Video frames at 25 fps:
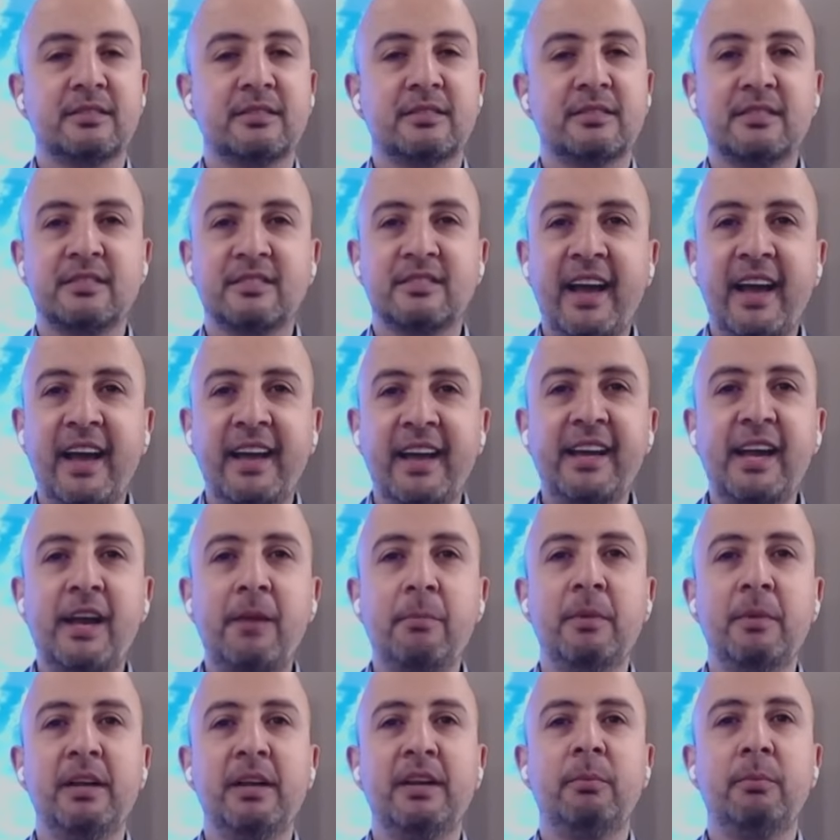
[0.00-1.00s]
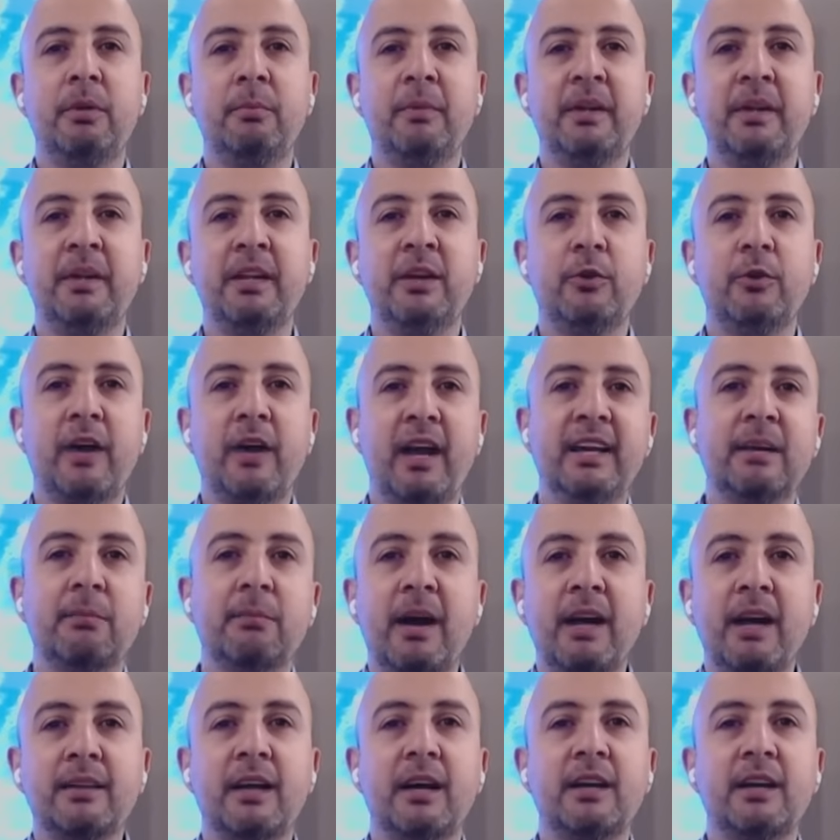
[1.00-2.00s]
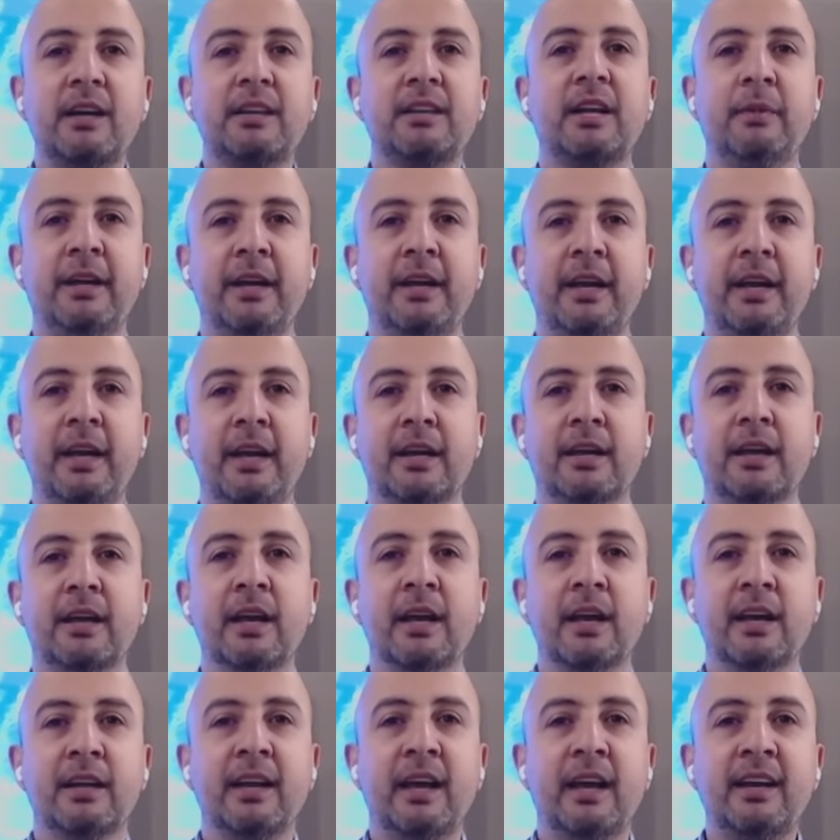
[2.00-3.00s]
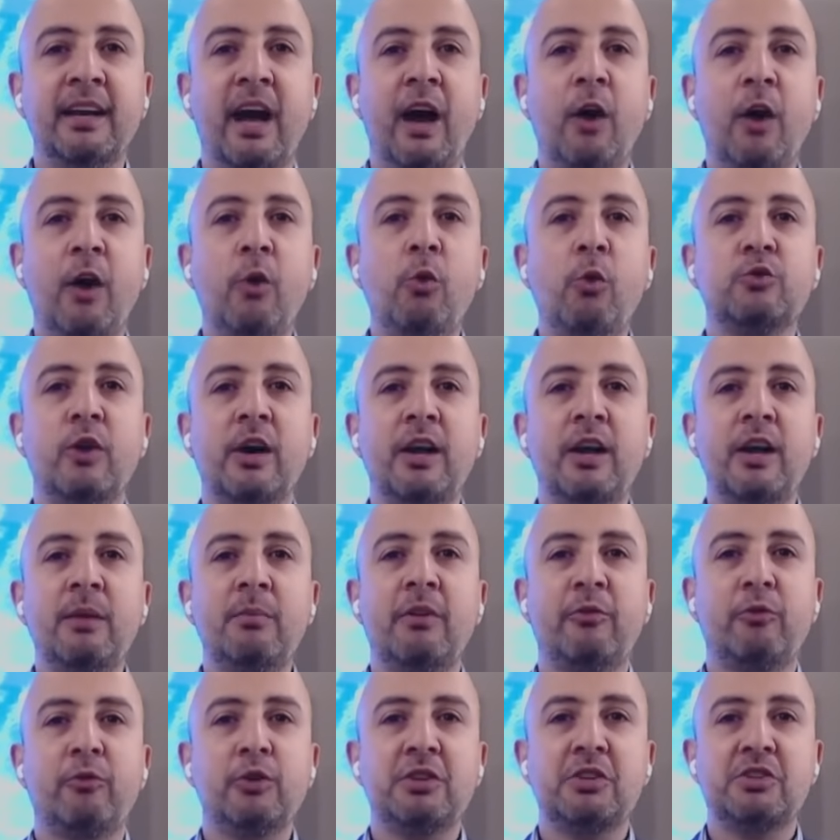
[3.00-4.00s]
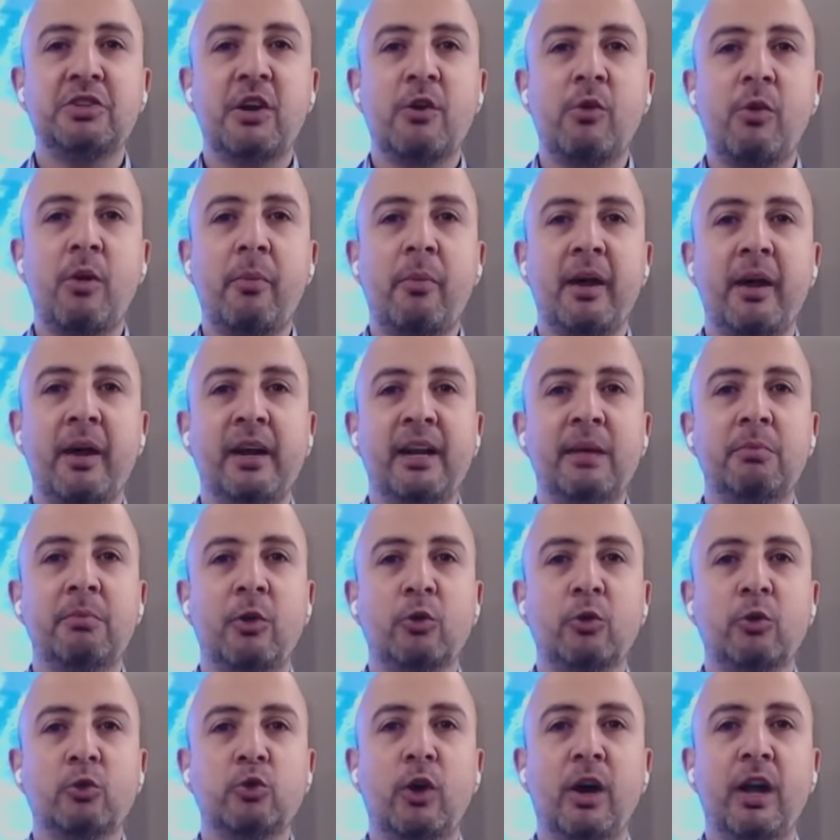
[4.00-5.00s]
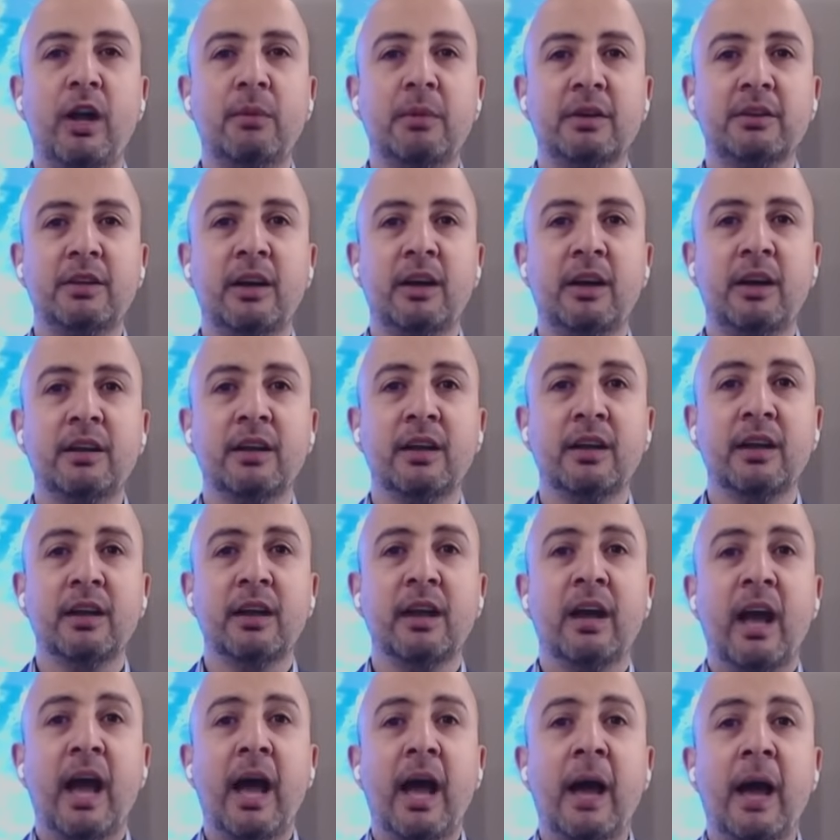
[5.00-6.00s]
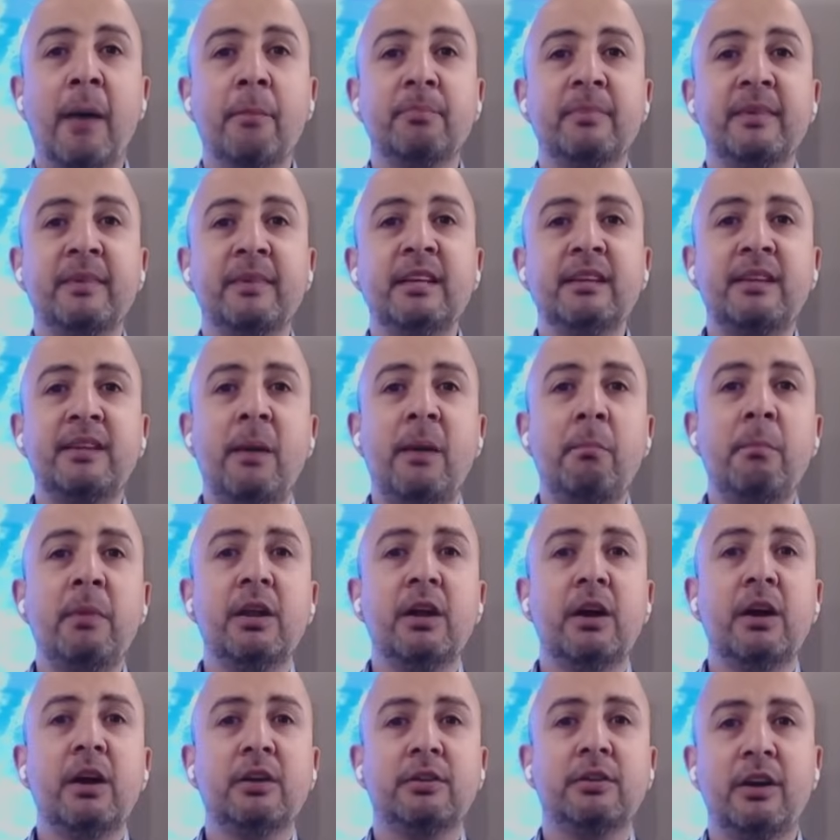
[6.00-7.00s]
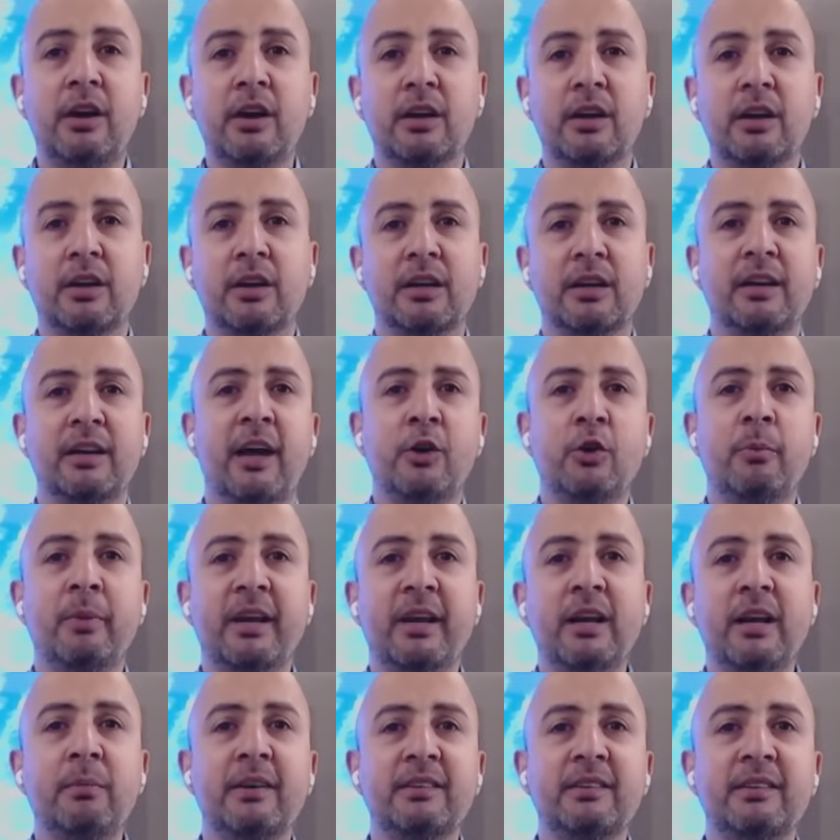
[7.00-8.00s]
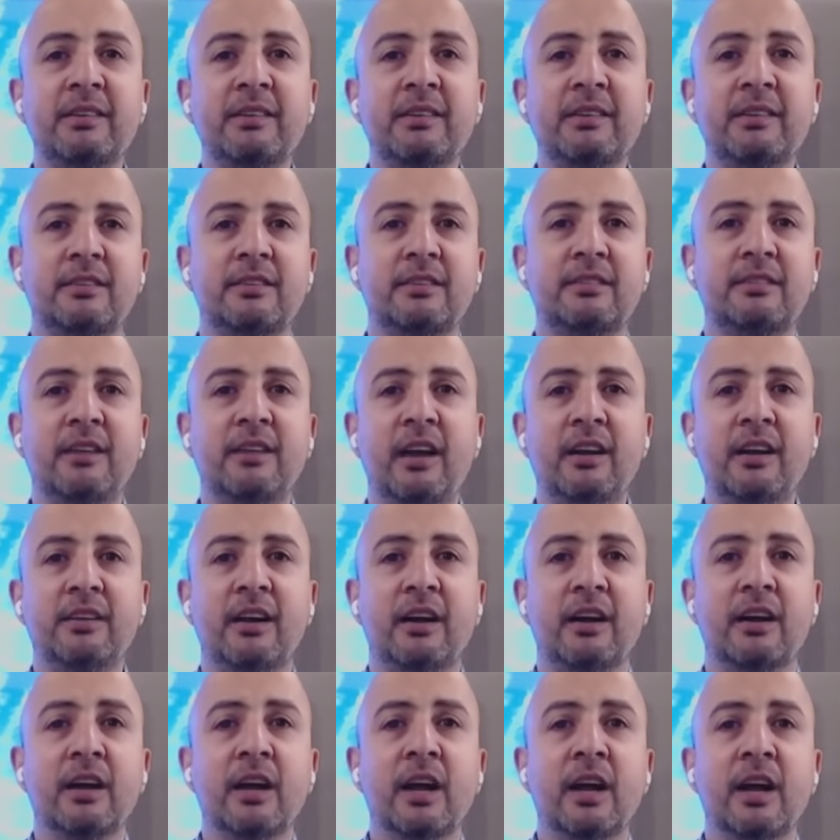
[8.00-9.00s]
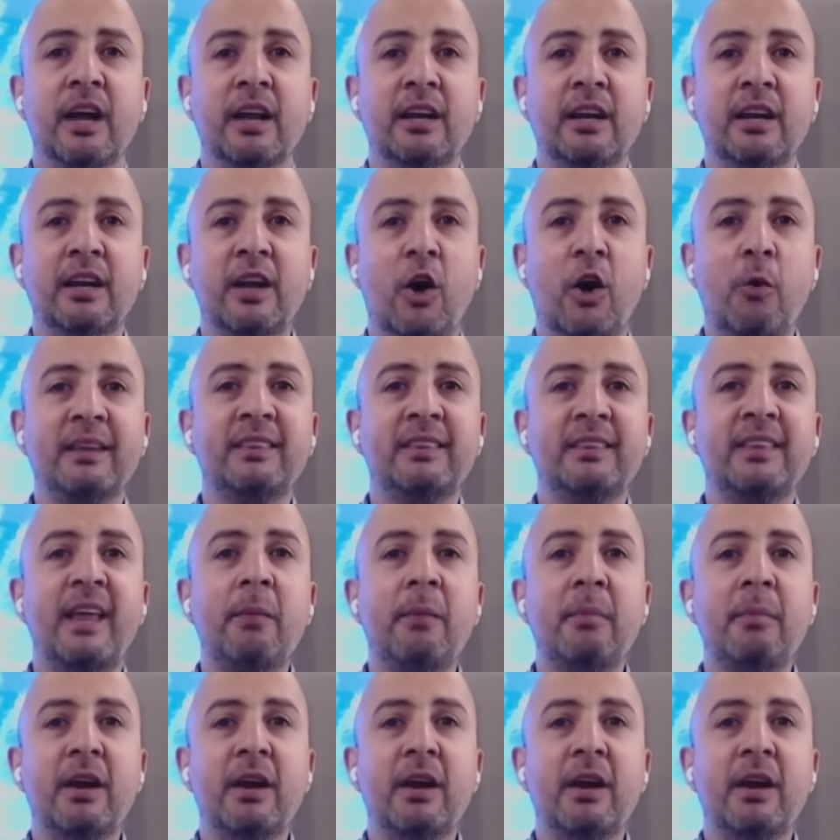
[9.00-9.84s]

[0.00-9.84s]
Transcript: صحيح مليار بالمية ورح أقول لك بعد أكثر من هيك نحن أول سؤال المفروض يتجاوب عليه بموضوع المطار امتين تم الاختراق لانه بكل بساطه سداليا لو ما تم